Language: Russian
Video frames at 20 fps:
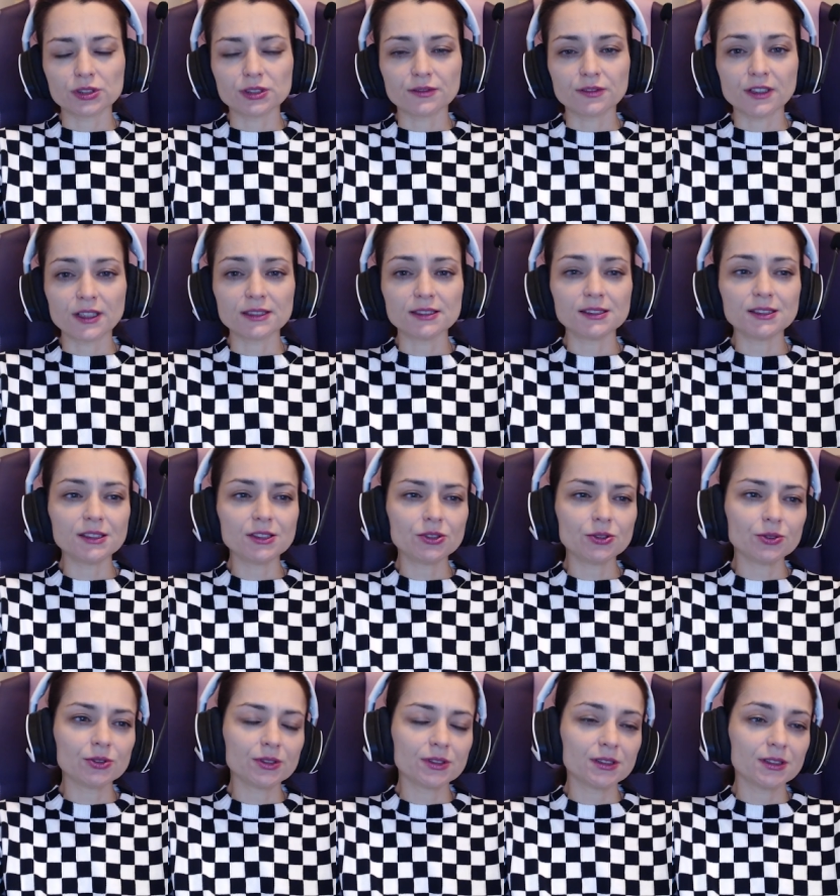в
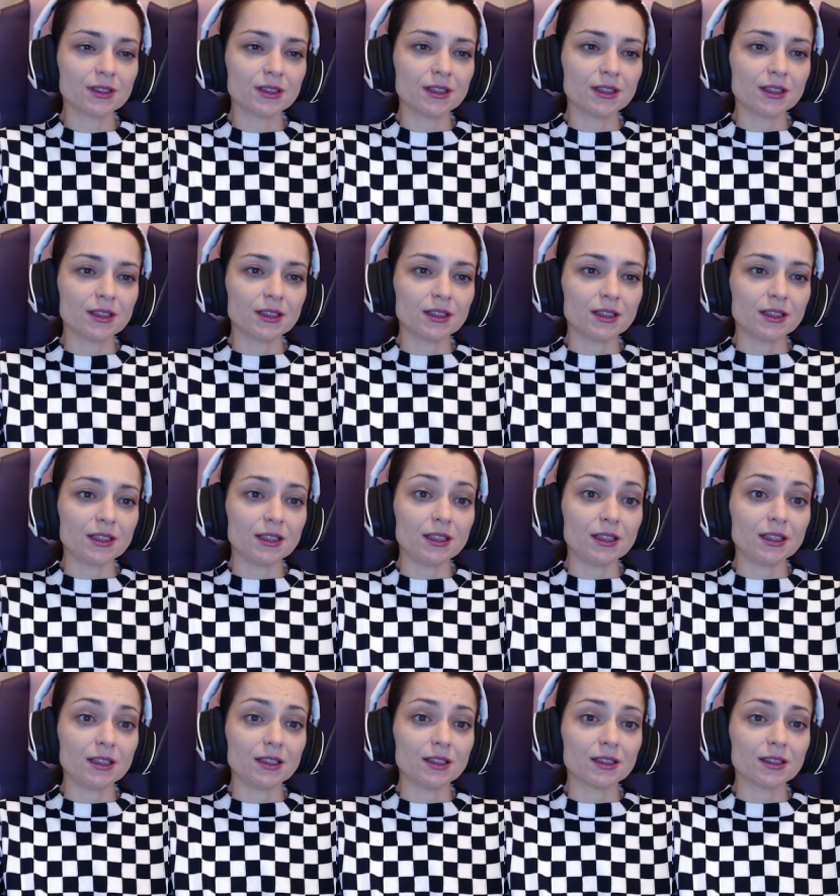Россию
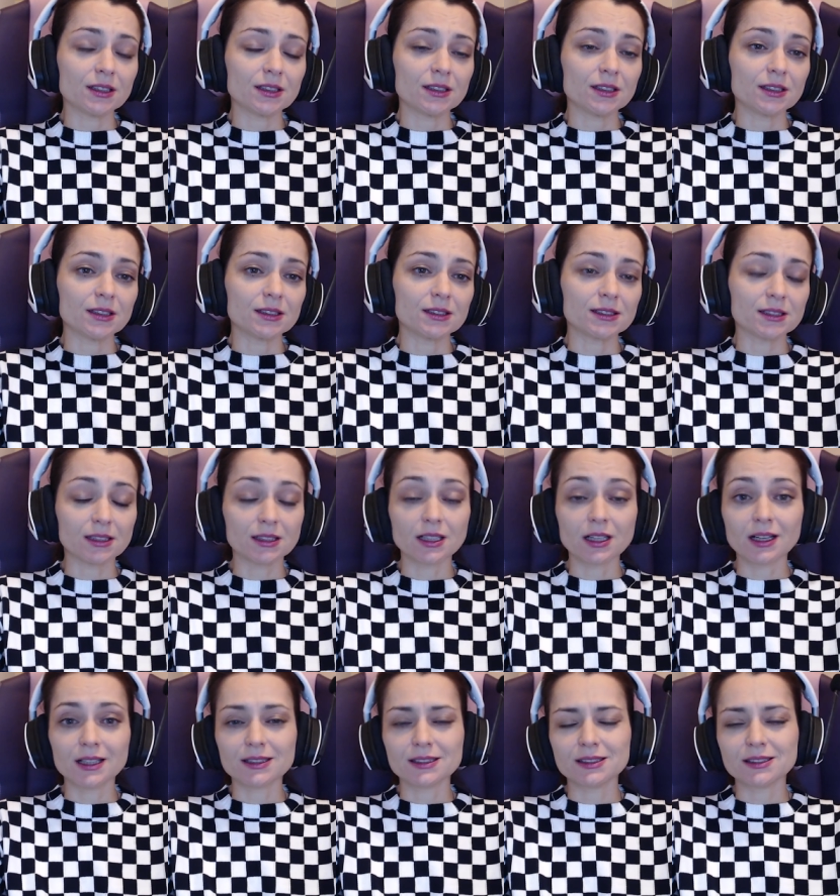и
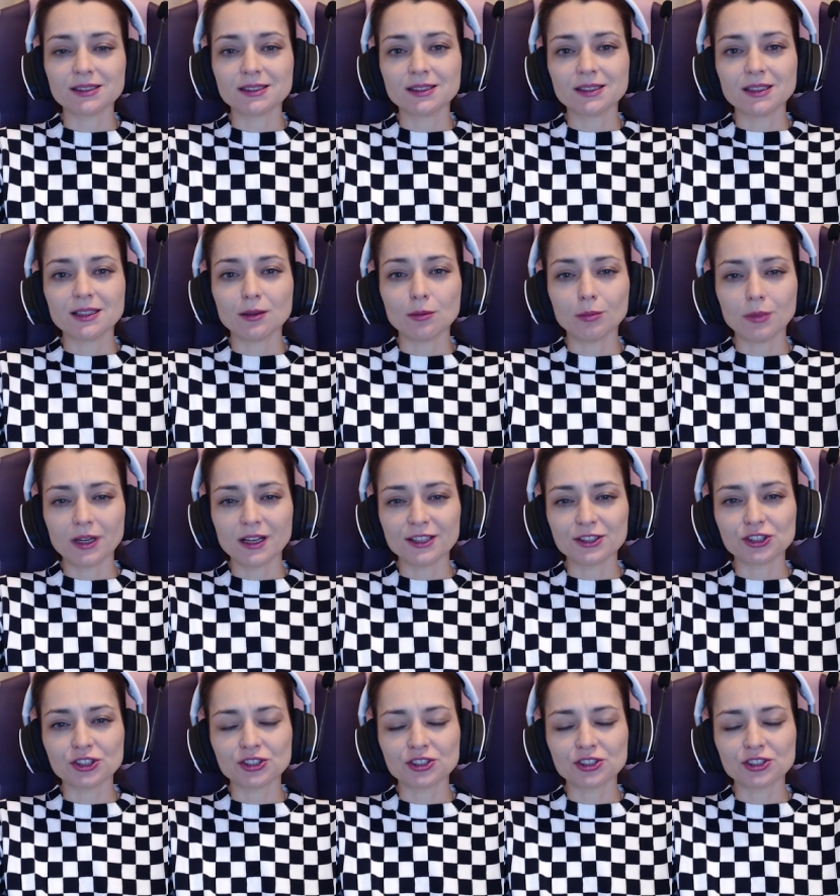сыграть матч с